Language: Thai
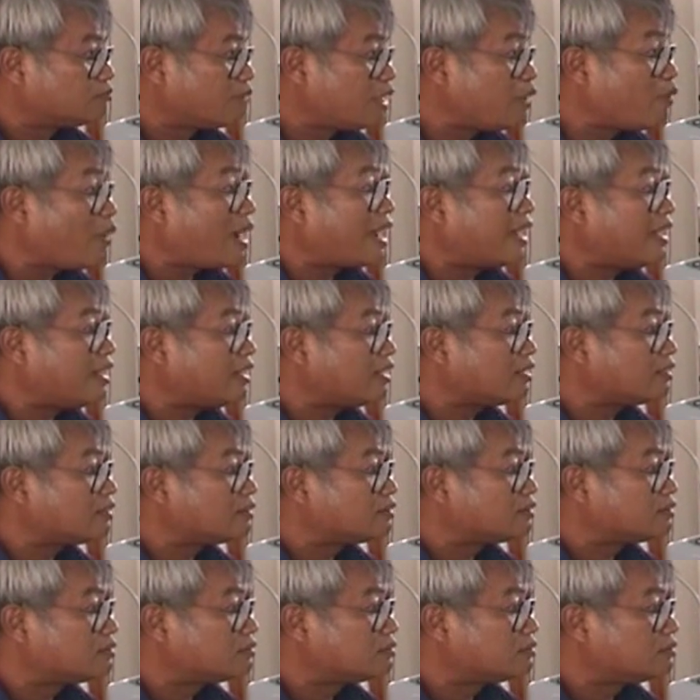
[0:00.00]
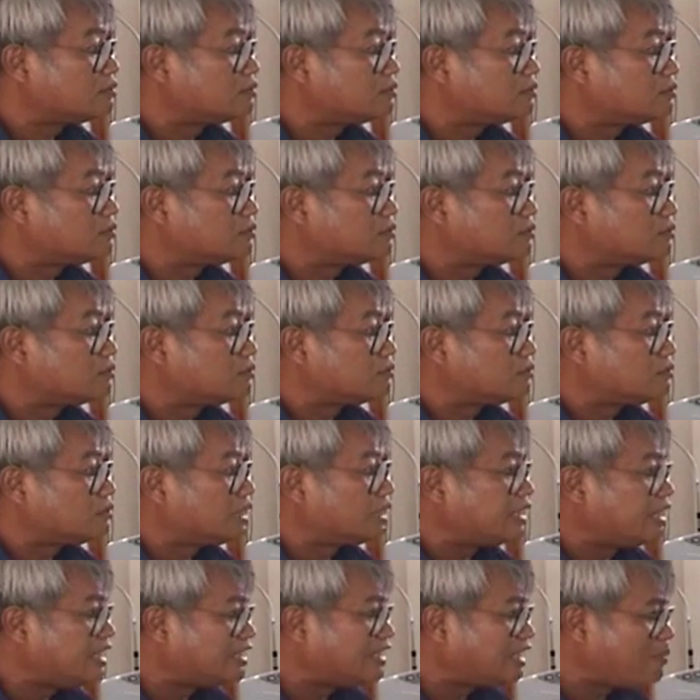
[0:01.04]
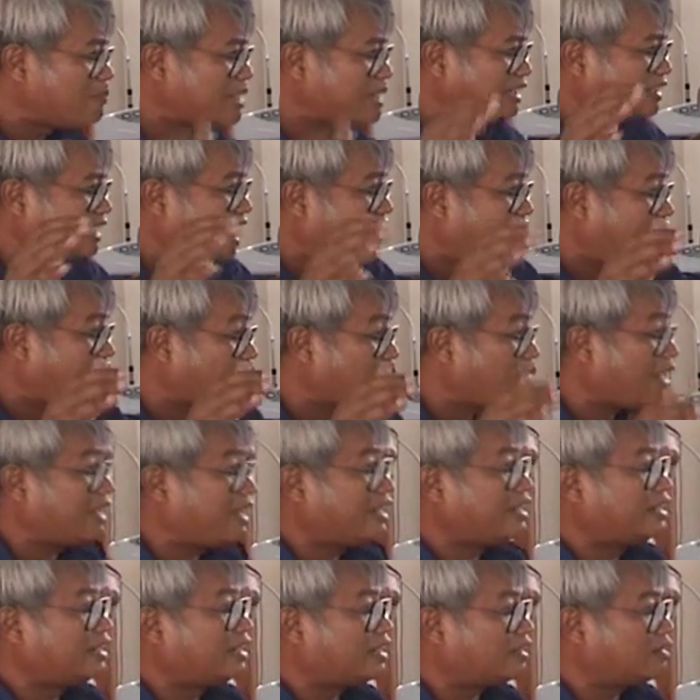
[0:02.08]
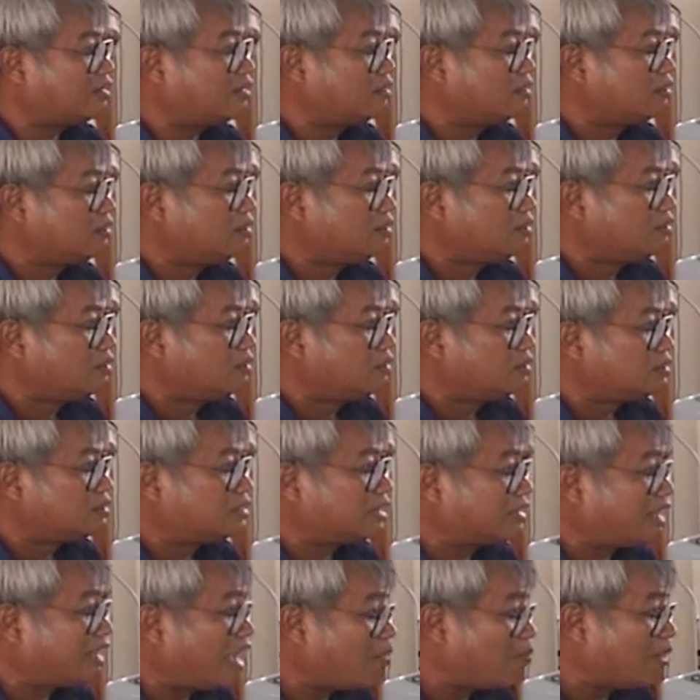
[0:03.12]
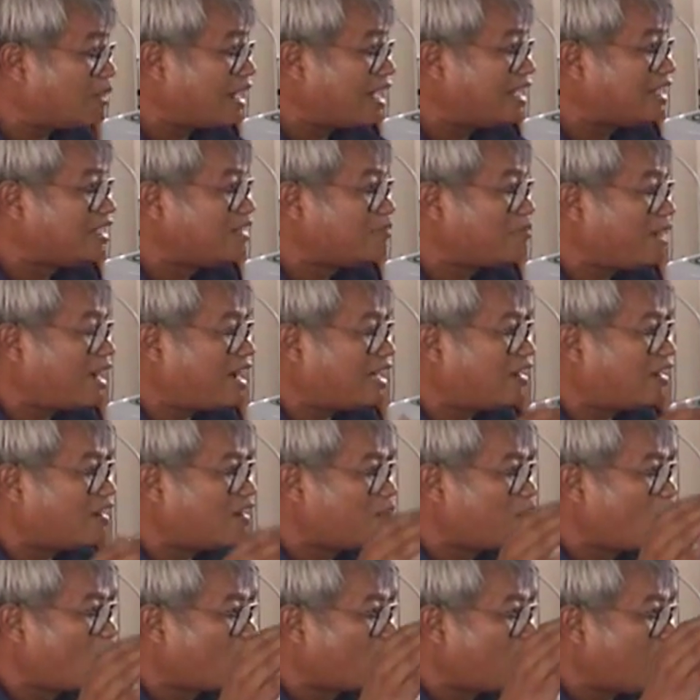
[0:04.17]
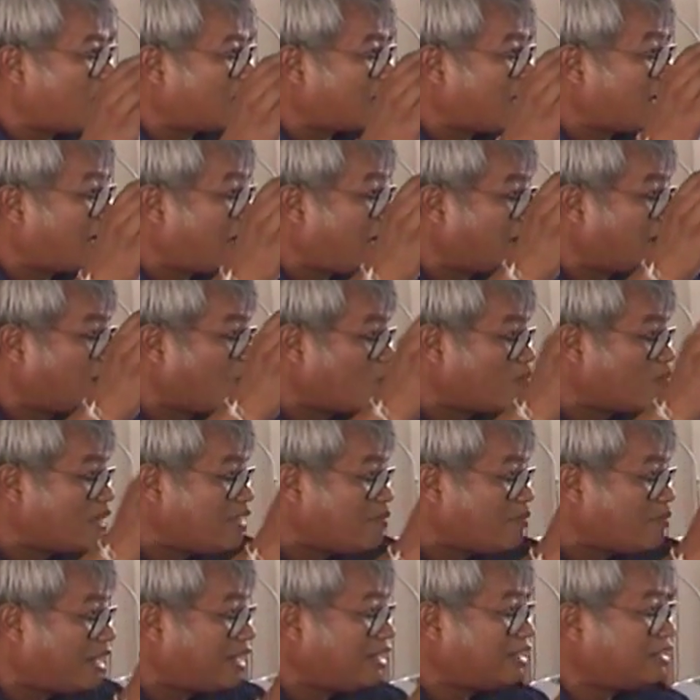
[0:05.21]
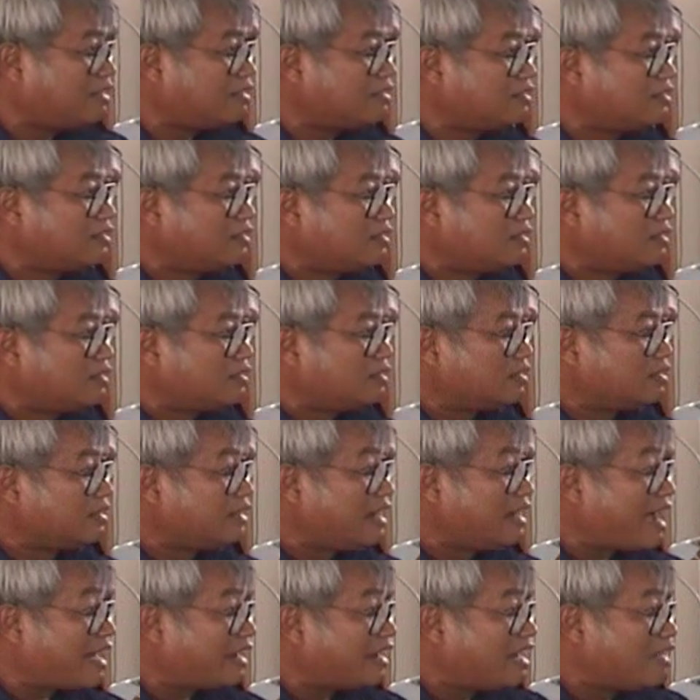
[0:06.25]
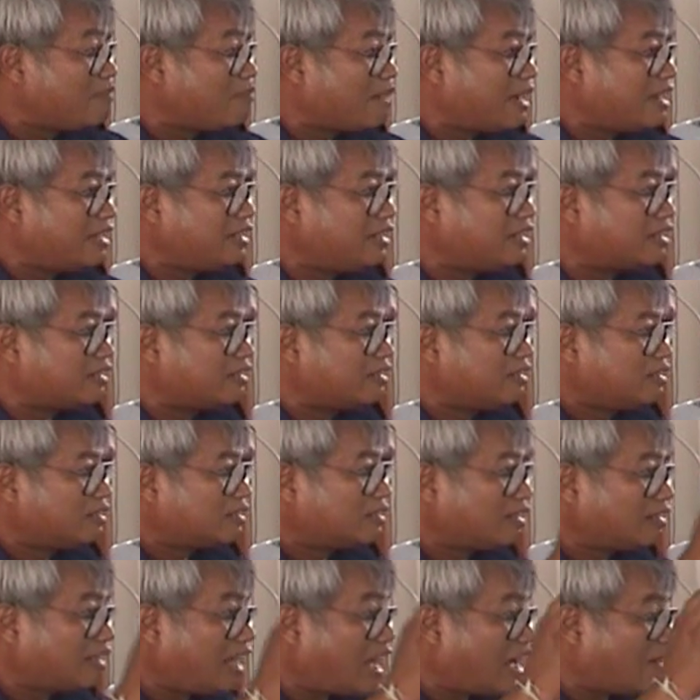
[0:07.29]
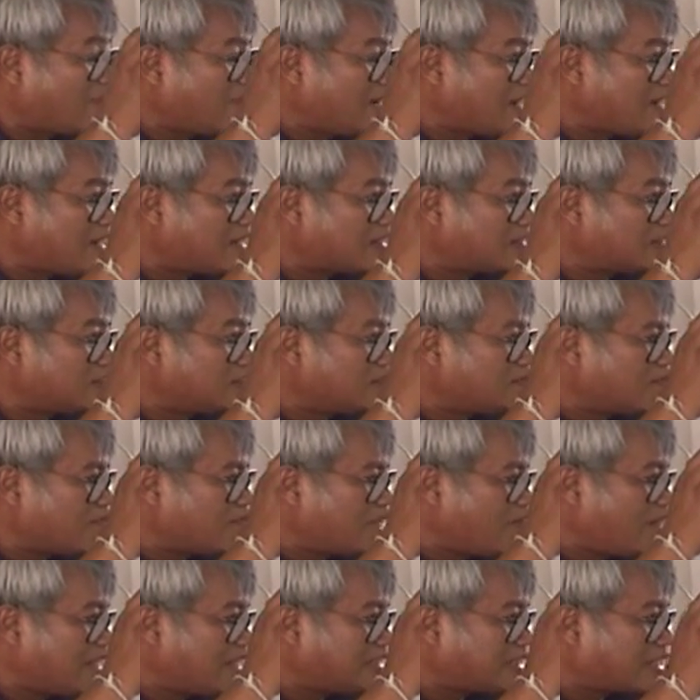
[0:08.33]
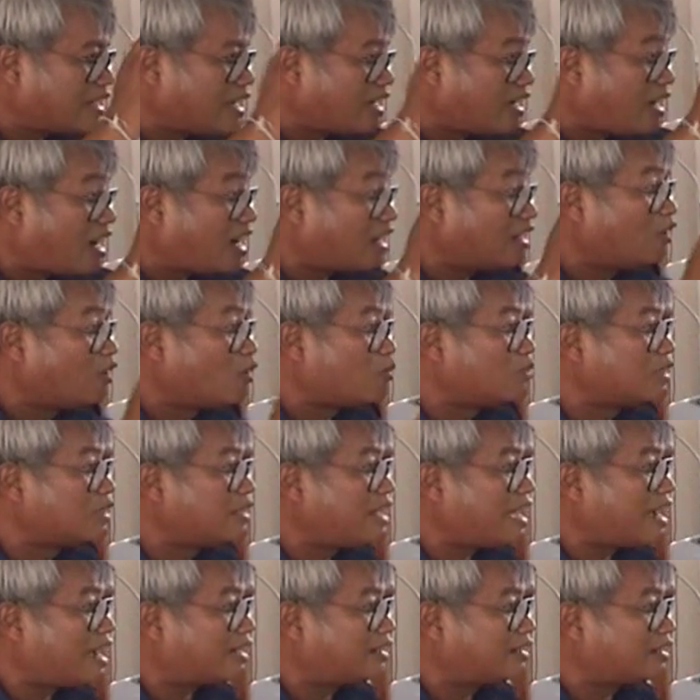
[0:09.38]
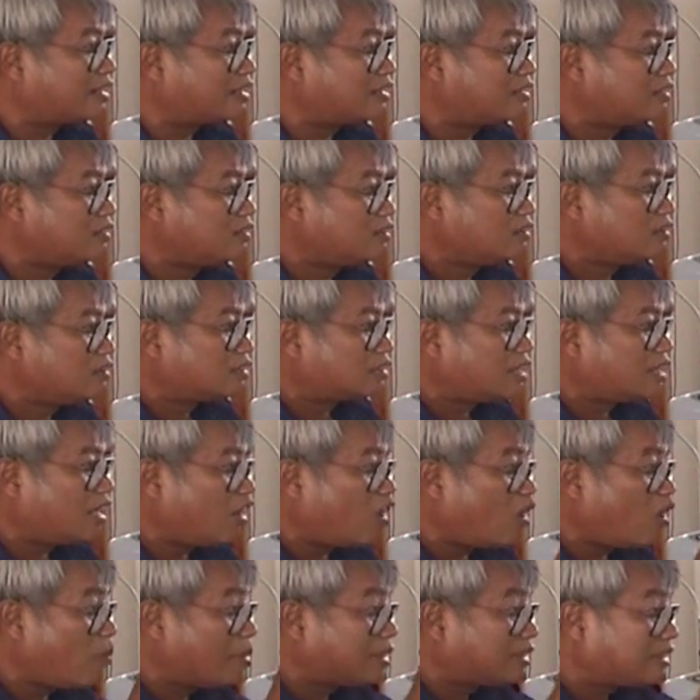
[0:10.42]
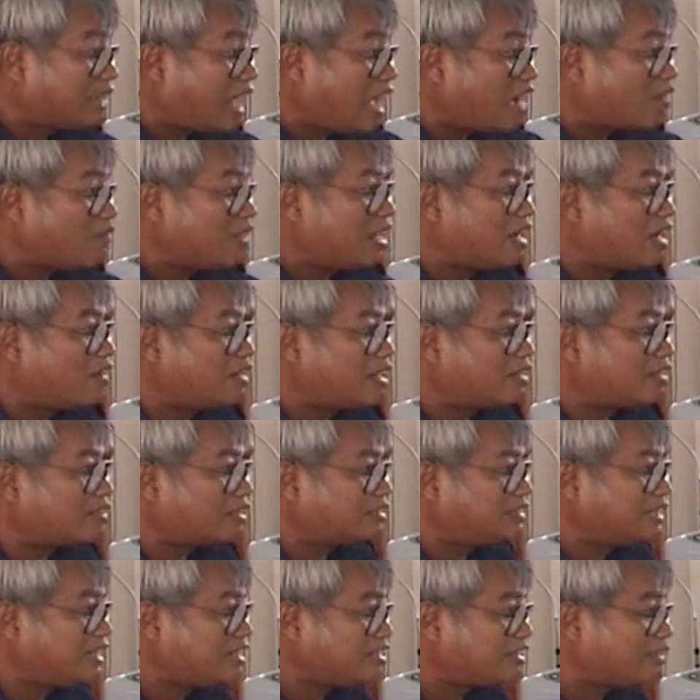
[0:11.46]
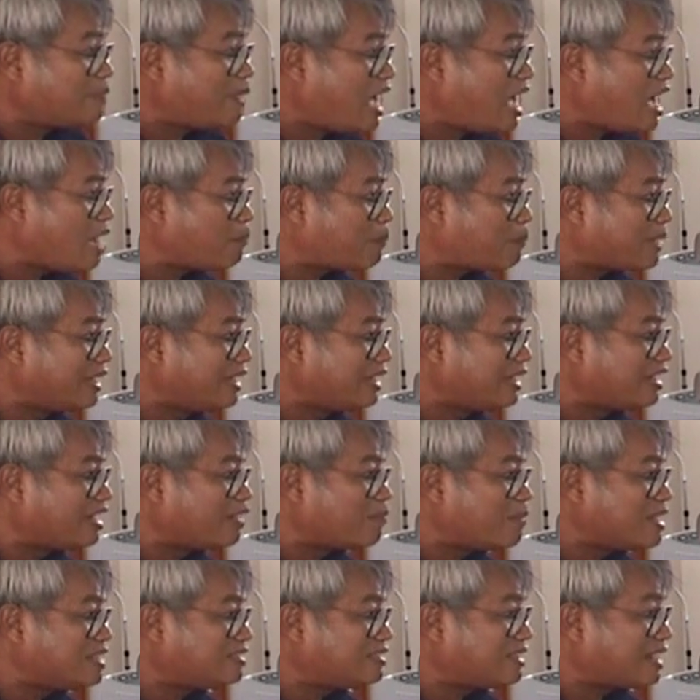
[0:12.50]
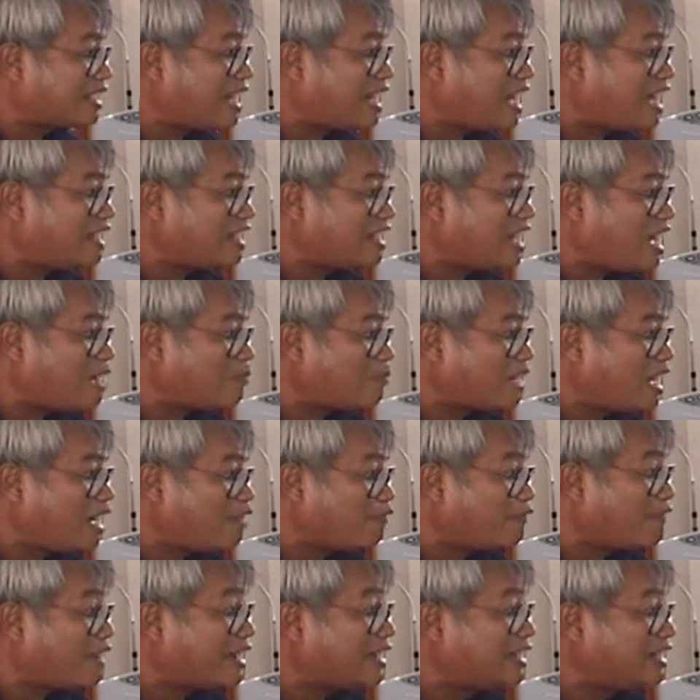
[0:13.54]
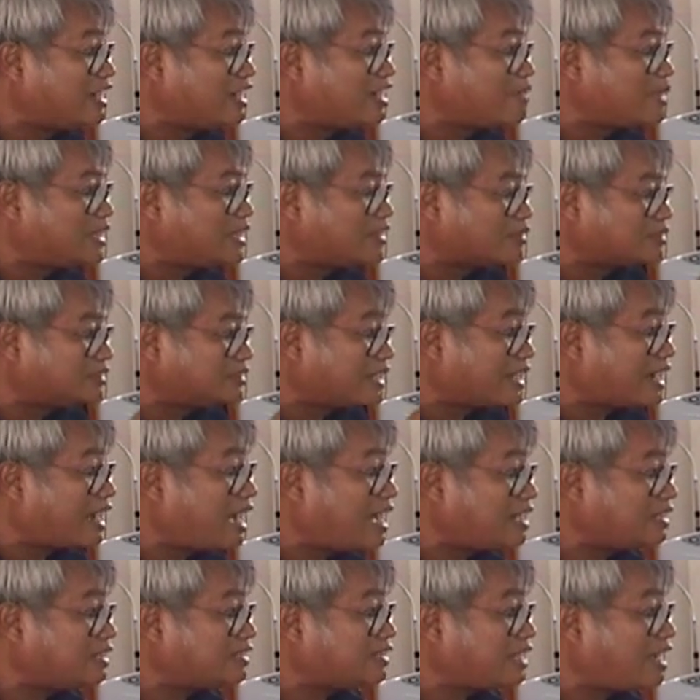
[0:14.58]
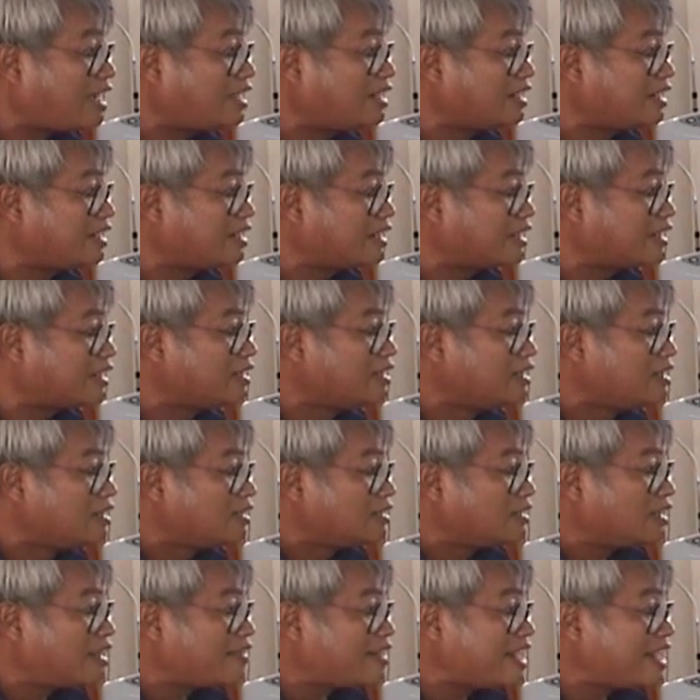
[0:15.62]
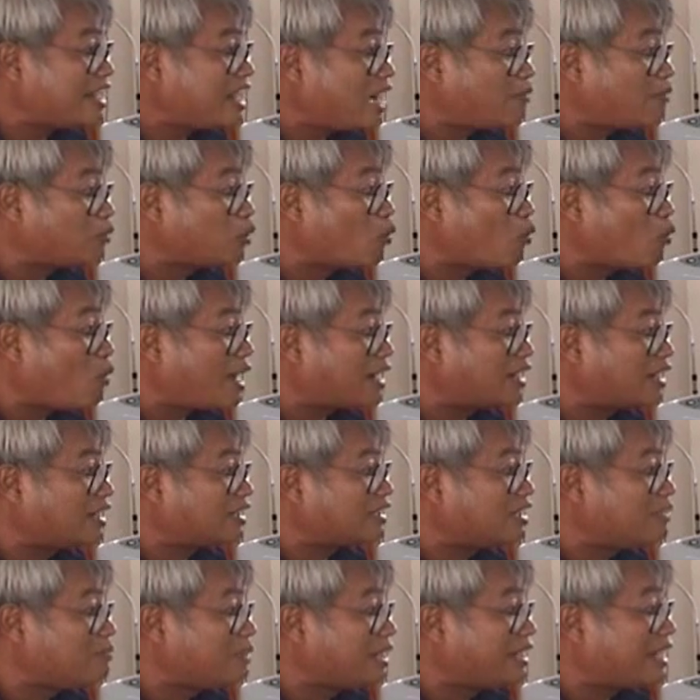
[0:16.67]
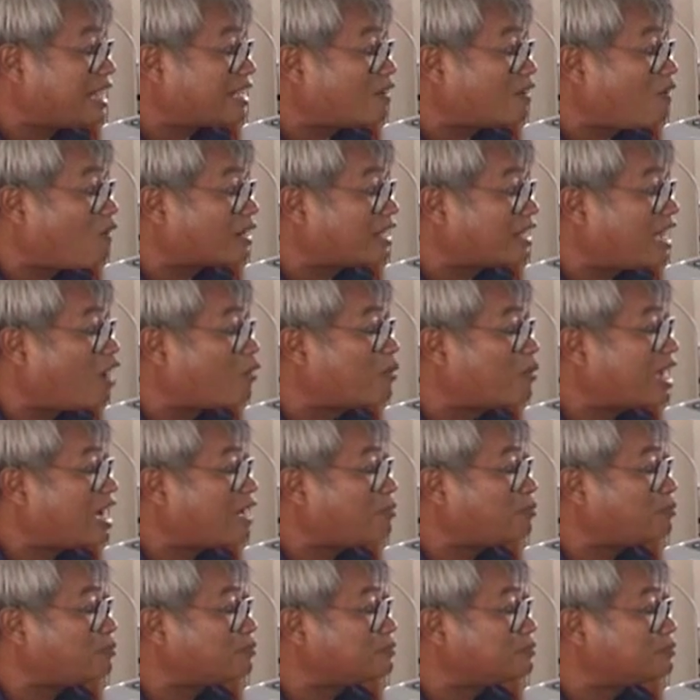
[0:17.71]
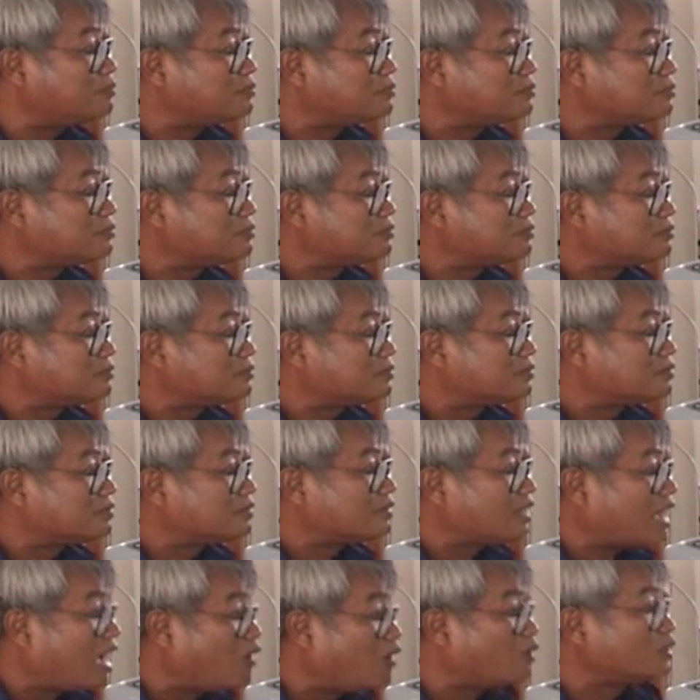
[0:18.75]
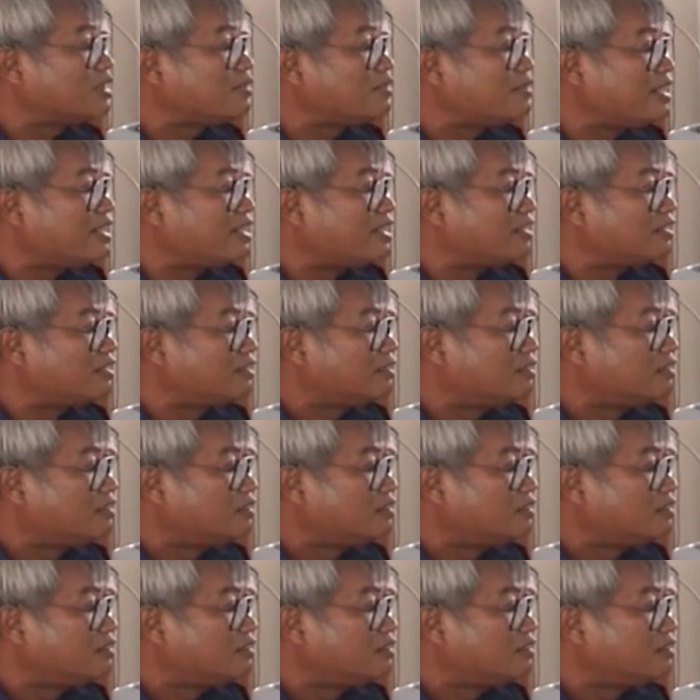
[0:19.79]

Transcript: ไม่ไหว ทีนี้ถ้ามีทางใหม่เนี่ยจะทำอะไรขึ้นมา เราก็มองว่ากังหันลมได้ไหมหรือแดดได้ไหมเนี่ยถ้าถามว่าไม่ว่าจะกังหันลมหรือแดดเนี่ยถ้าเราไปตั้งไปแล้วนะสักยี่สิบห้าปีเนี่ยไม่เสียค่าน้ำค่าไฟเลย ไม่ต้องเสียค่าใช้จ่ายเลยเนี่ย แล้วได้น้ำทุกวันเนี่ยที่มีแดดออกนี่เอาไหมครับ เอาใช่ไหมฮะ